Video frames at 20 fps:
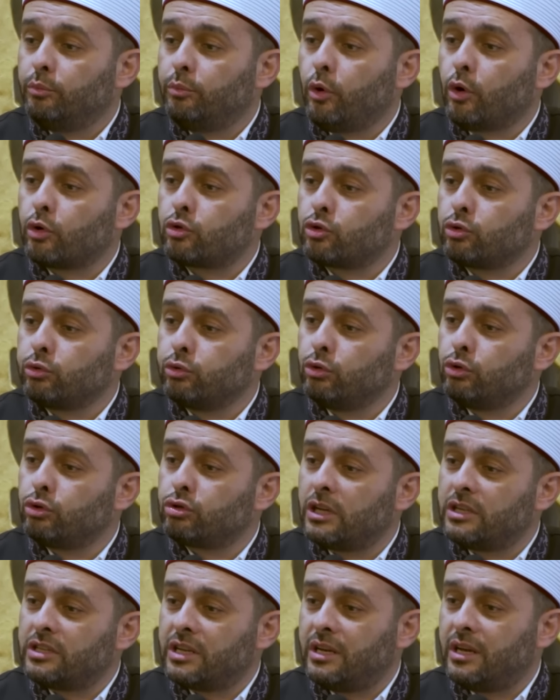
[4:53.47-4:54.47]

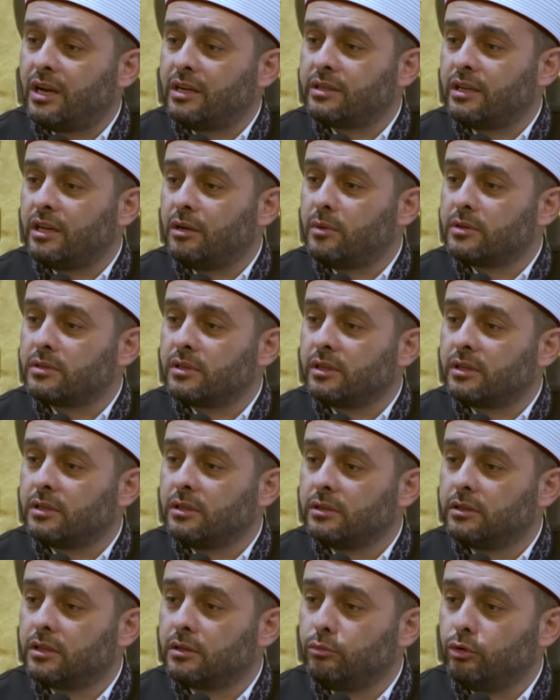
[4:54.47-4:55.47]
borçluysa cenaze namazını
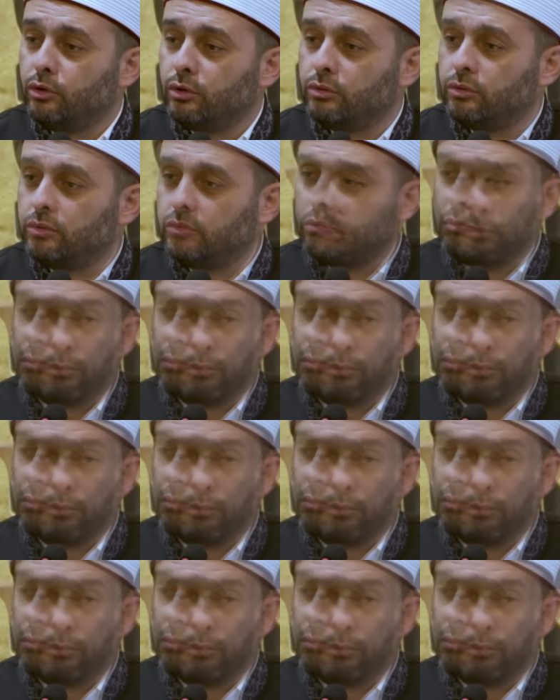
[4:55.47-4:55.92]
kıldırmıyordu.